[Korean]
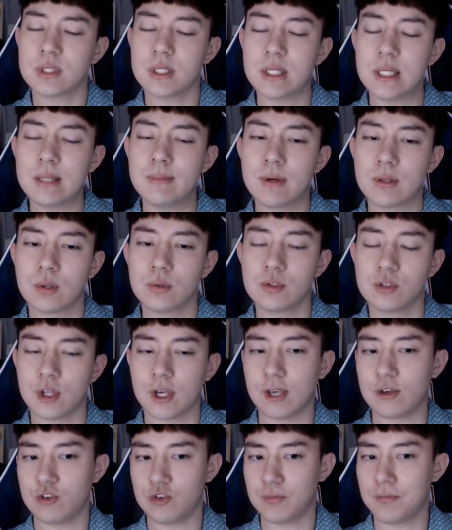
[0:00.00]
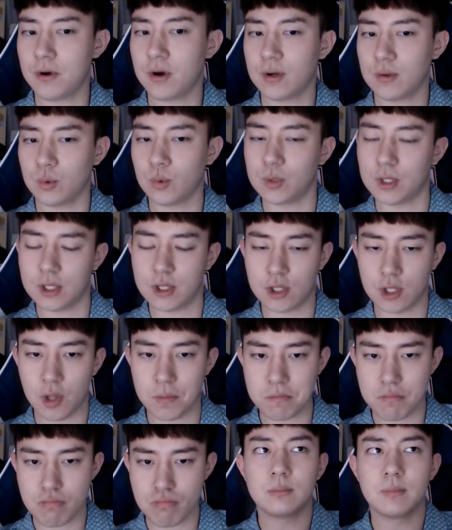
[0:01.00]
실림에서는 되게 유명한 곳이 있어
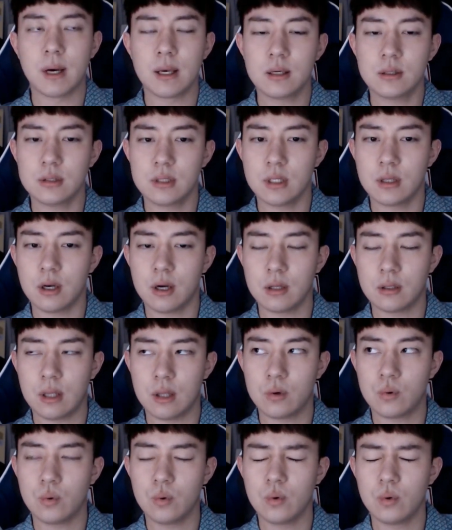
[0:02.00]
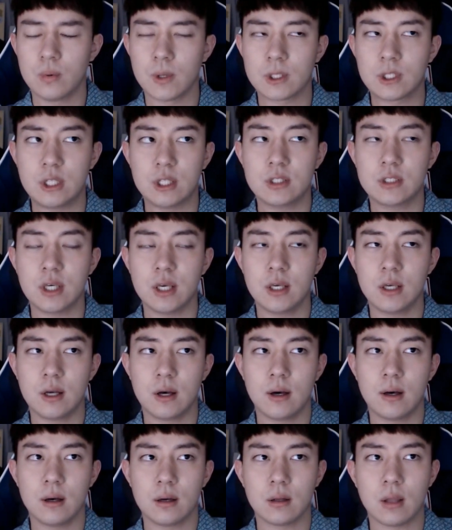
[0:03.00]
마이크에다가 대고 막
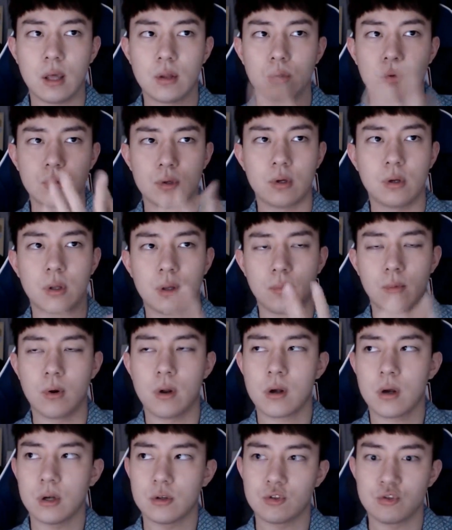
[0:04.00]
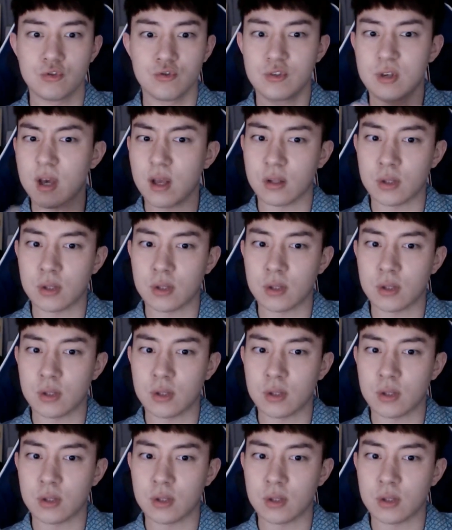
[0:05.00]
DJ가 계속 이렇게 뭐랄까 중계